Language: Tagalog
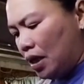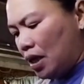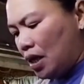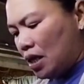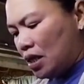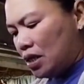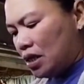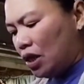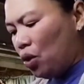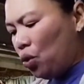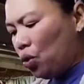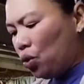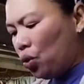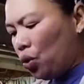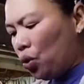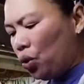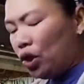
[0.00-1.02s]

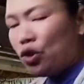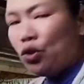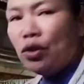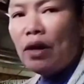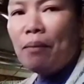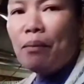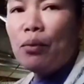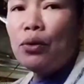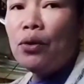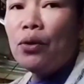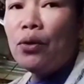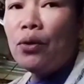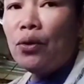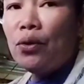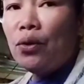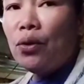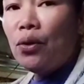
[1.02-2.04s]
Siguro ito na po
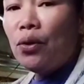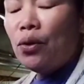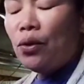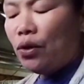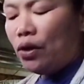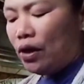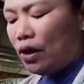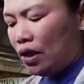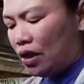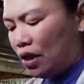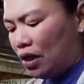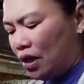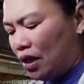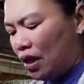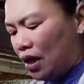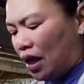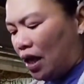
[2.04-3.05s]
yung
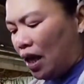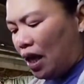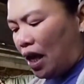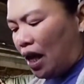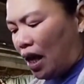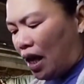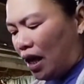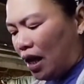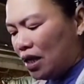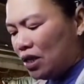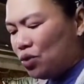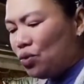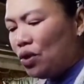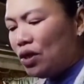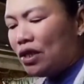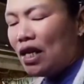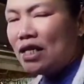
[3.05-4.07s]

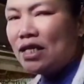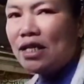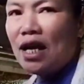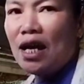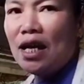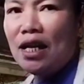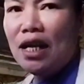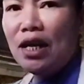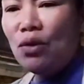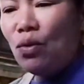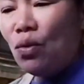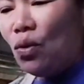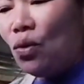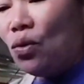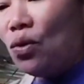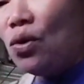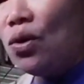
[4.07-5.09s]
resulta sa
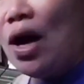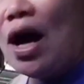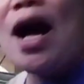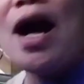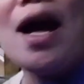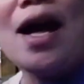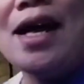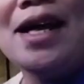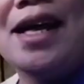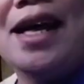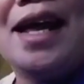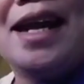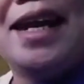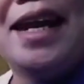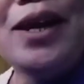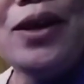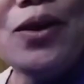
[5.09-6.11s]
linog, ah,
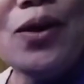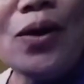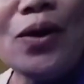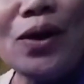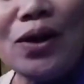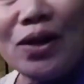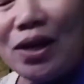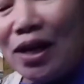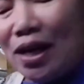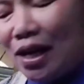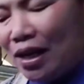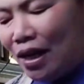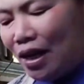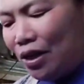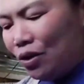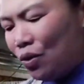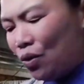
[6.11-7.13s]
lindol.
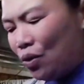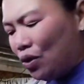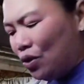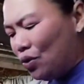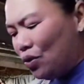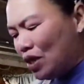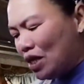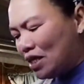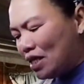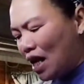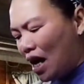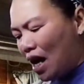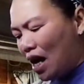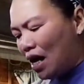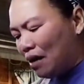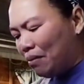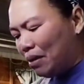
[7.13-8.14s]
Lindol nung
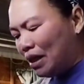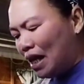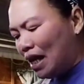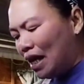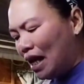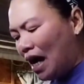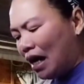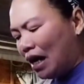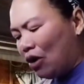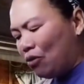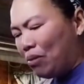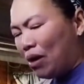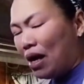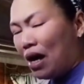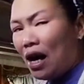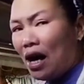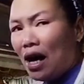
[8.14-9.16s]
isang madaling araw,
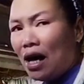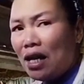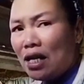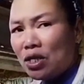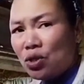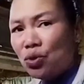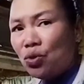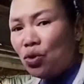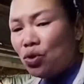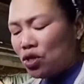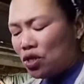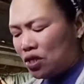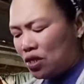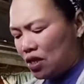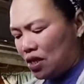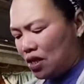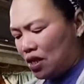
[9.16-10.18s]
mga alas
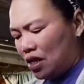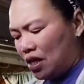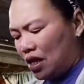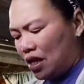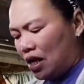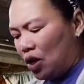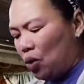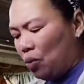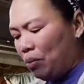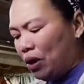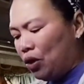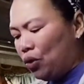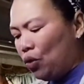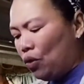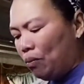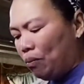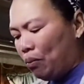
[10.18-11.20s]
dos,
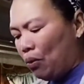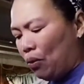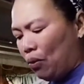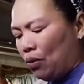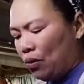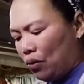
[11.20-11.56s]
lumindol po.